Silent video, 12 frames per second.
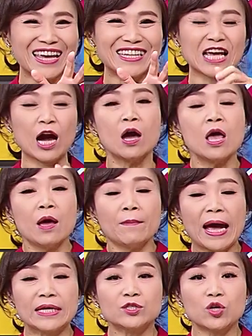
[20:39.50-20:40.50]
掉。
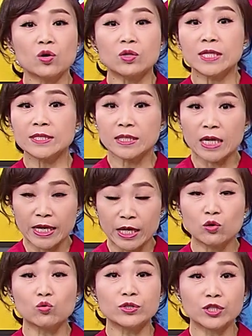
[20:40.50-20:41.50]
盘中哦，在现在
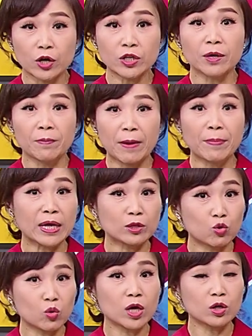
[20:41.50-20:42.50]
零股交易买卖
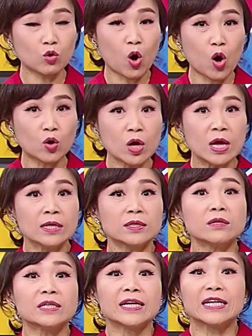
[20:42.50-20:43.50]
多跟空，
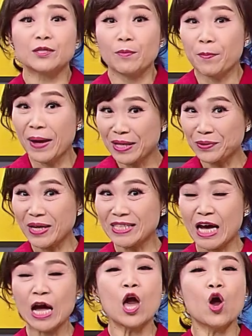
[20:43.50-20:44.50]
到底该怎么判断
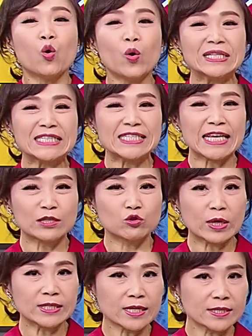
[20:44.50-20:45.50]
呢？惠子姐，
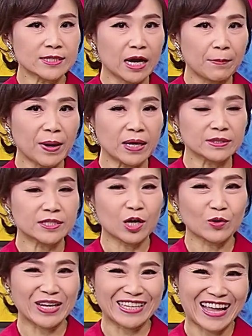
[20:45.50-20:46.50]
短线强棒交
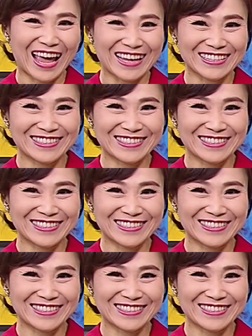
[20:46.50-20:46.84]
给他。